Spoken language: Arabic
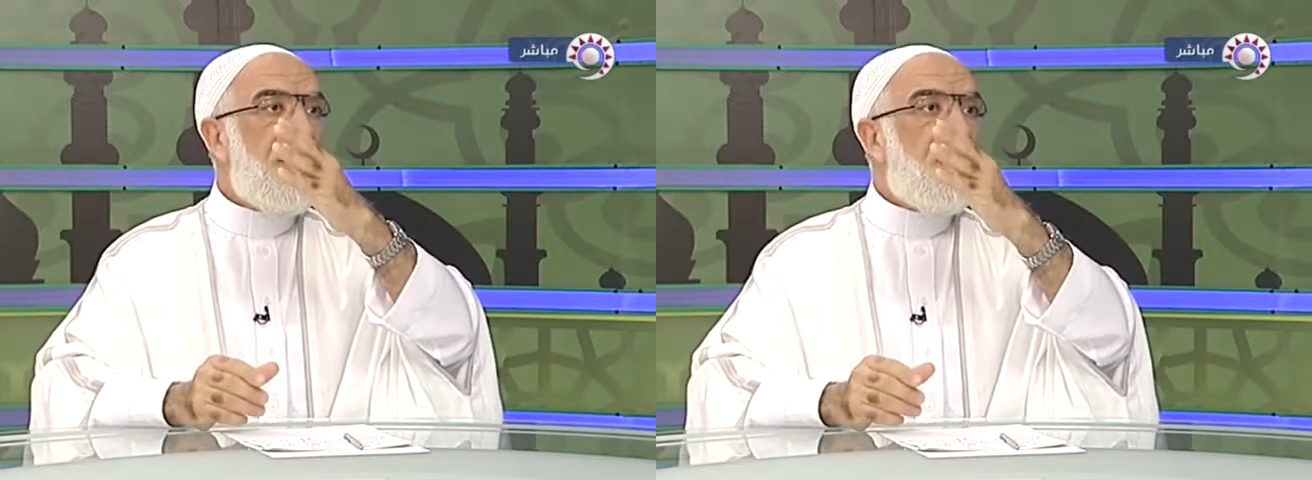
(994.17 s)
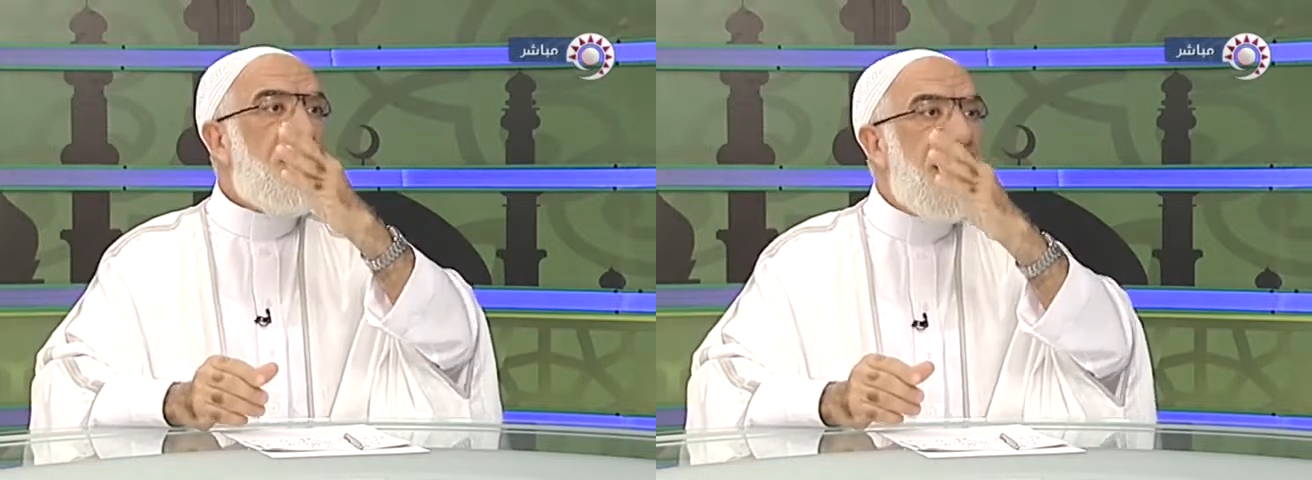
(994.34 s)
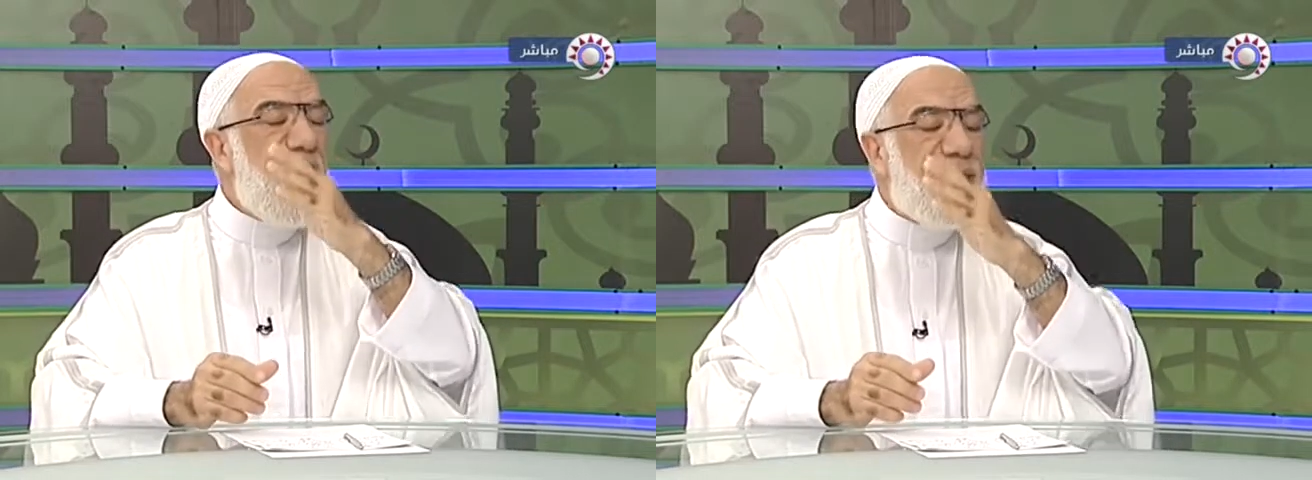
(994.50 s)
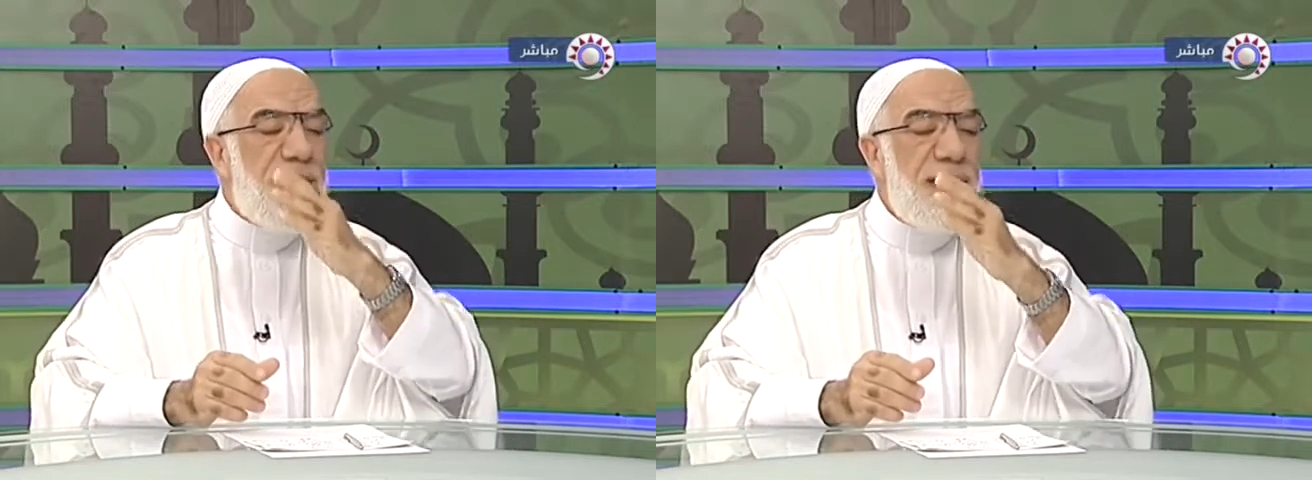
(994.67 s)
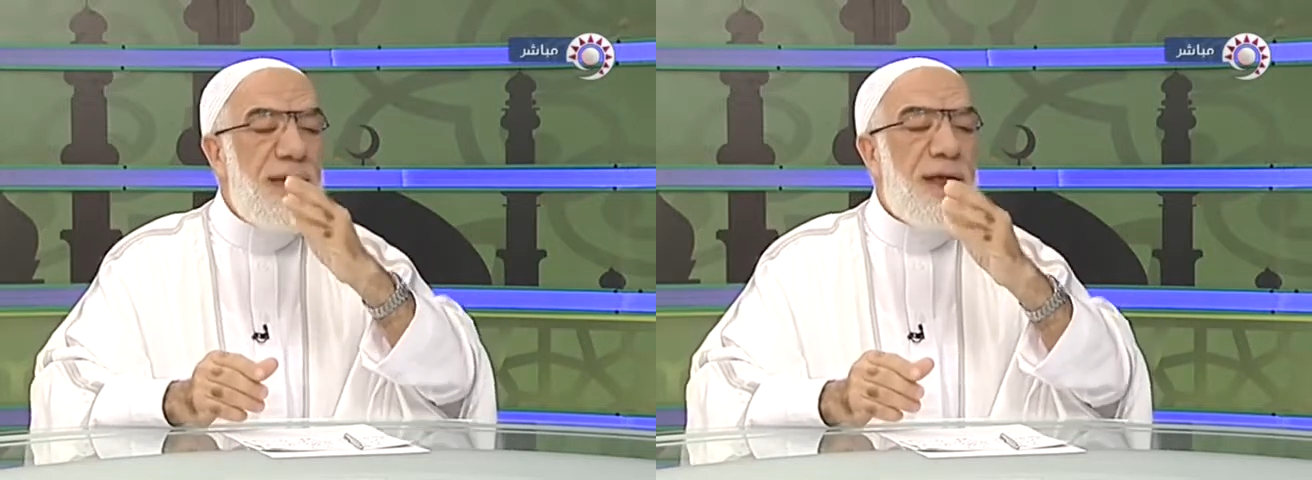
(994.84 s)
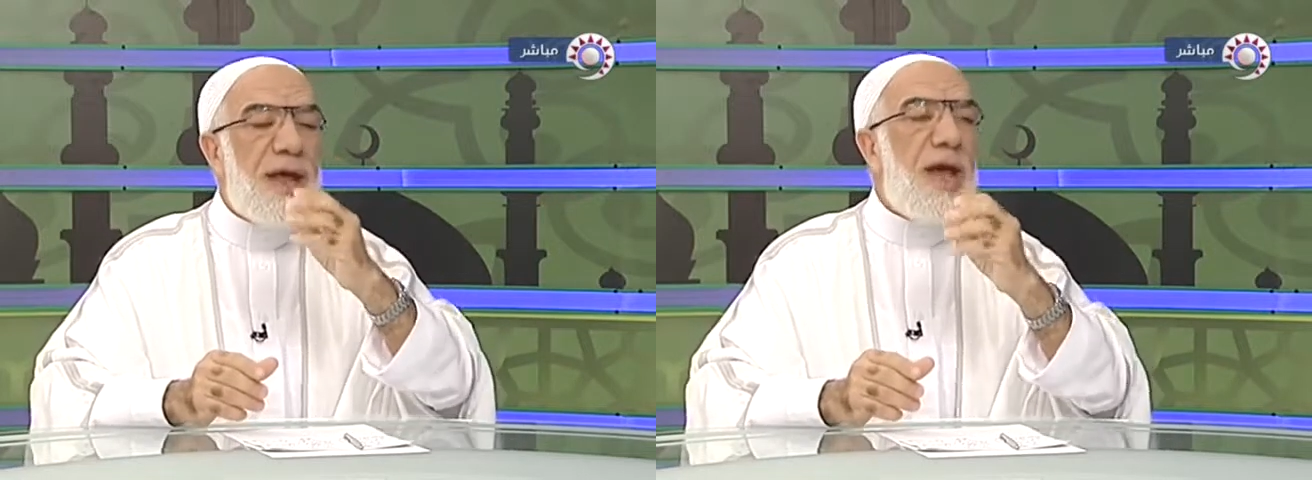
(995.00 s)
ولكن
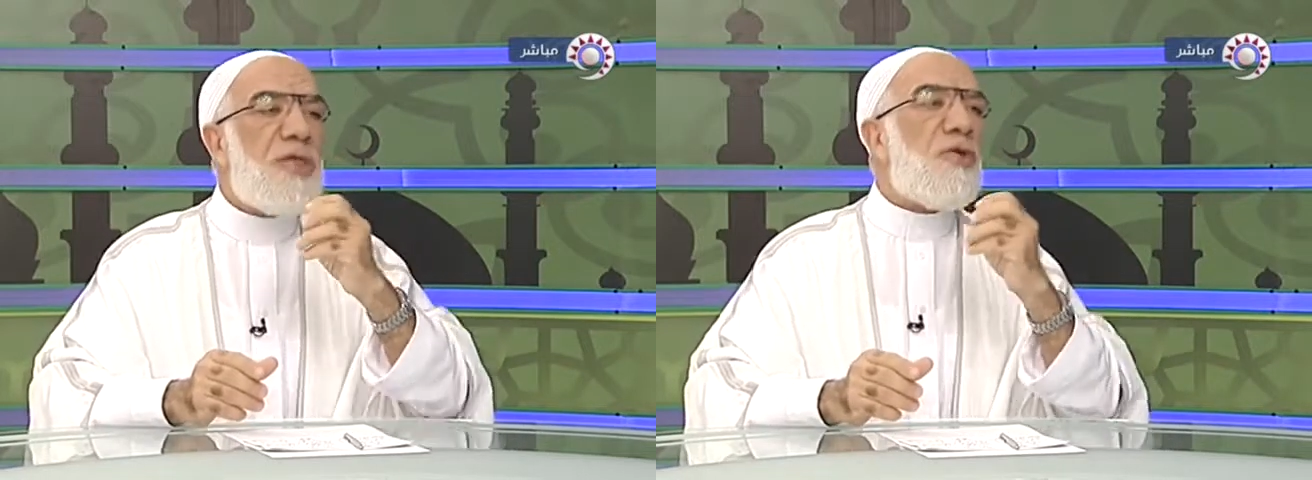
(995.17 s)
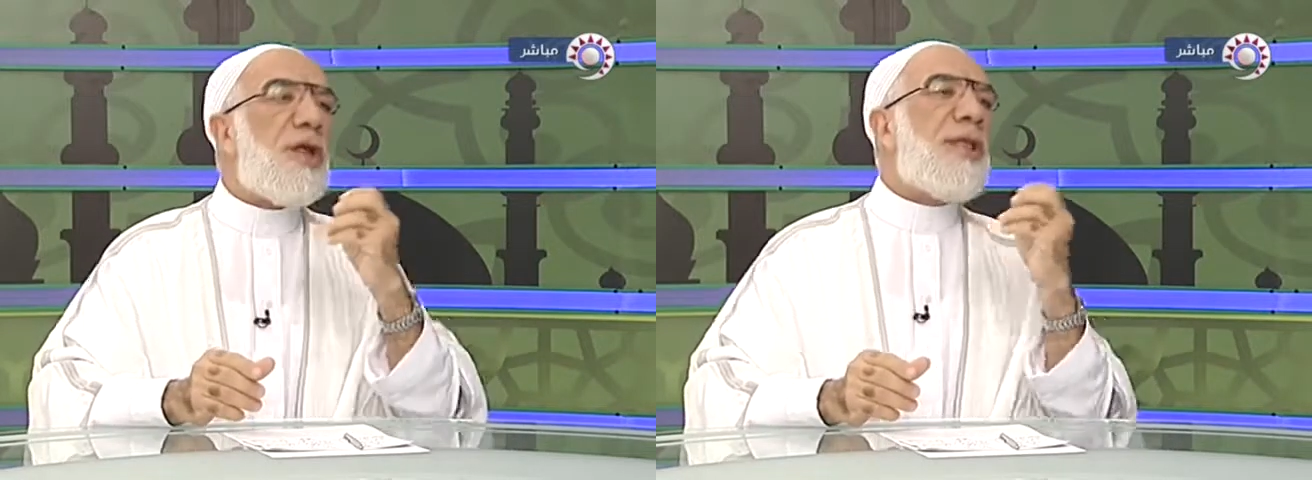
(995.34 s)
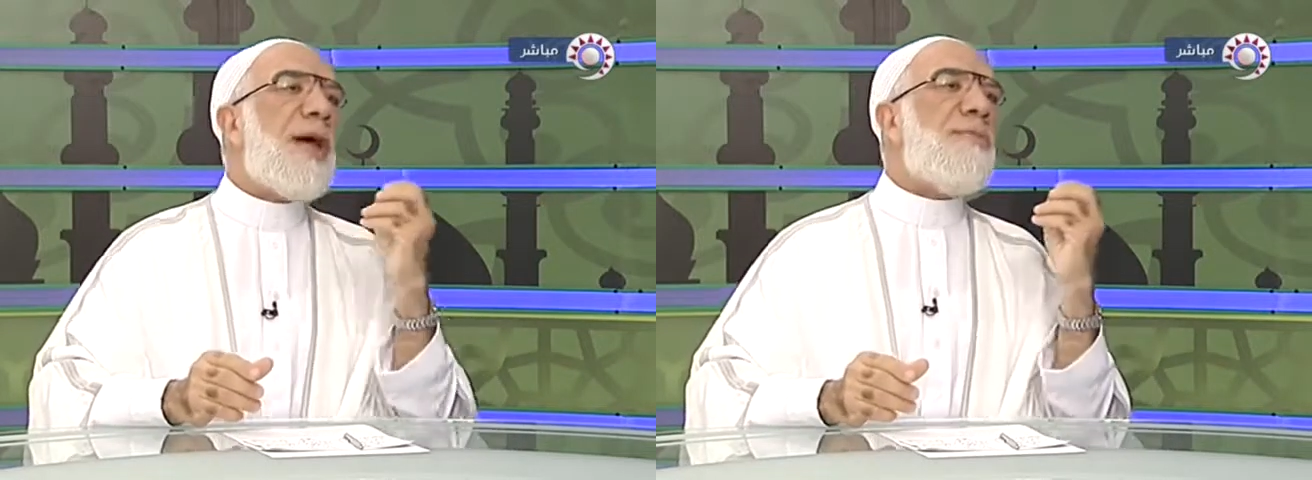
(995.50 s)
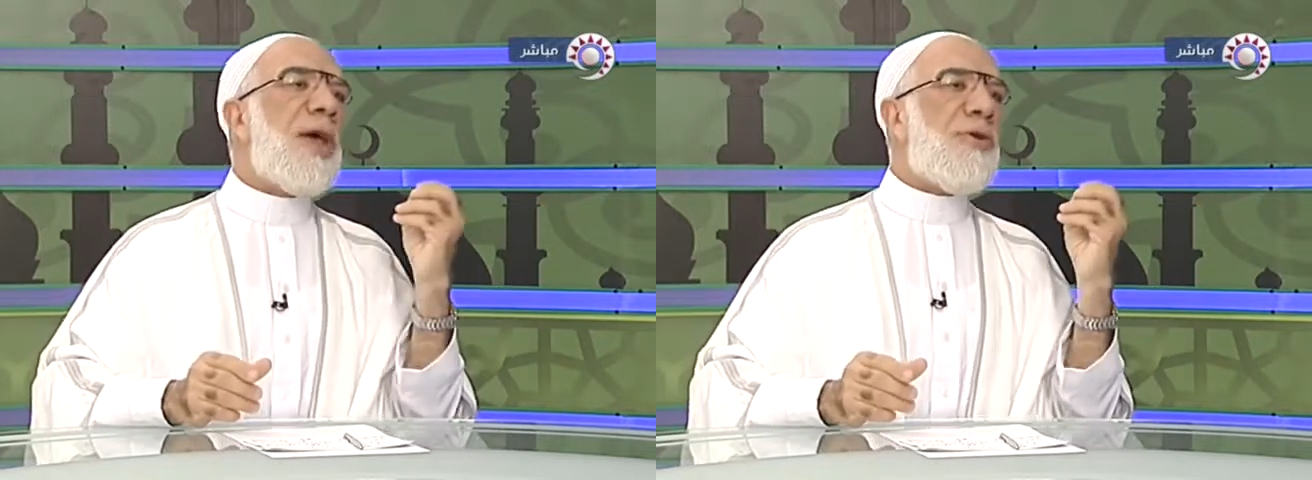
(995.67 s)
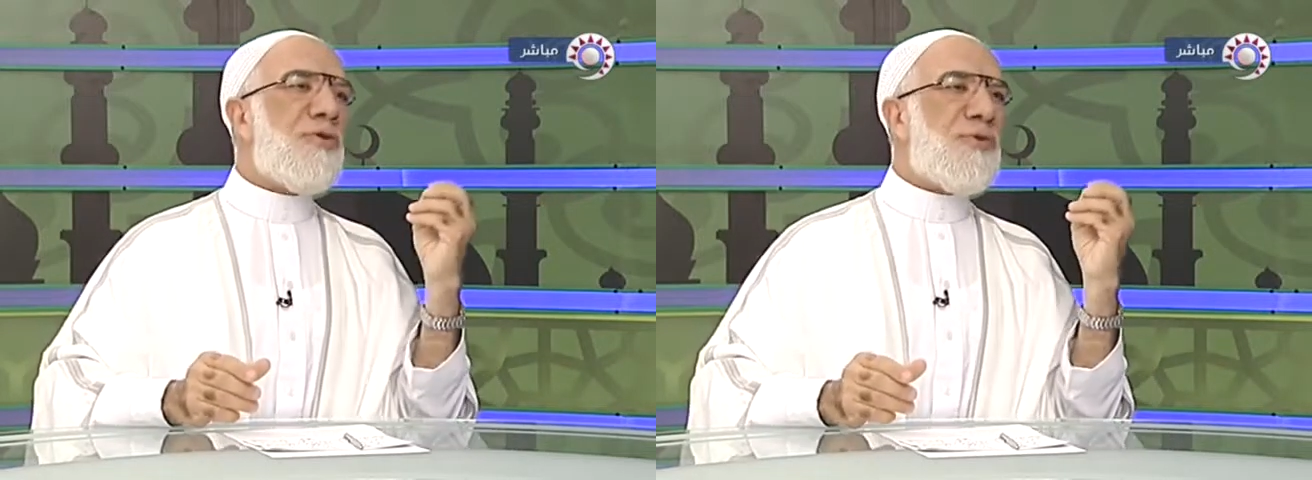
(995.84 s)
كثرت امداده